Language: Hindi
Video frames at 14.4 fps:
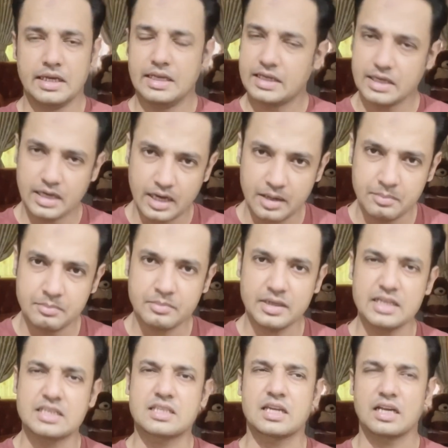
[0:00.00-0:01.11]
लेकिन हम
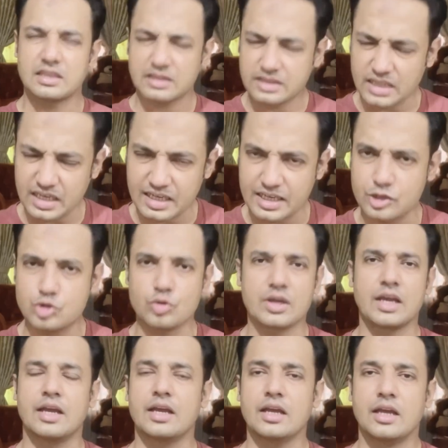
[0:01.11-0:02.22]
इस हद तक गिर
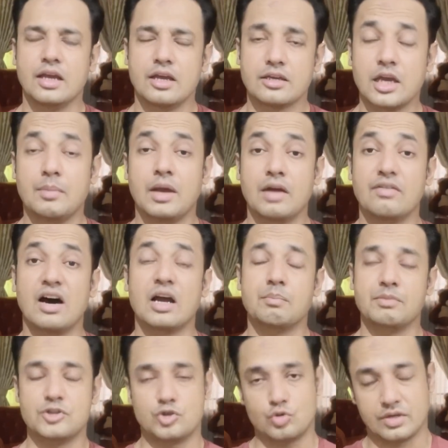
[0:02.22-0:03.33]
चुके हैं कि हम हैवान
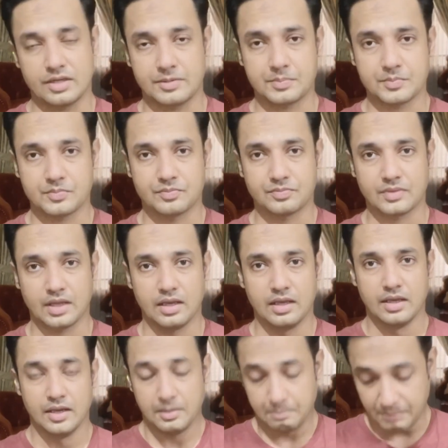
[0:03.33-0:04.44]
बन चुके
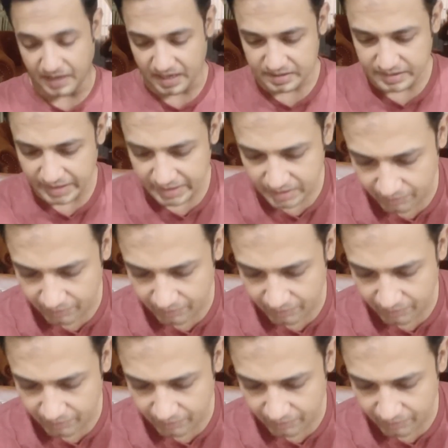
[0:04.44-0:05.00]
हैं बारह तारीख का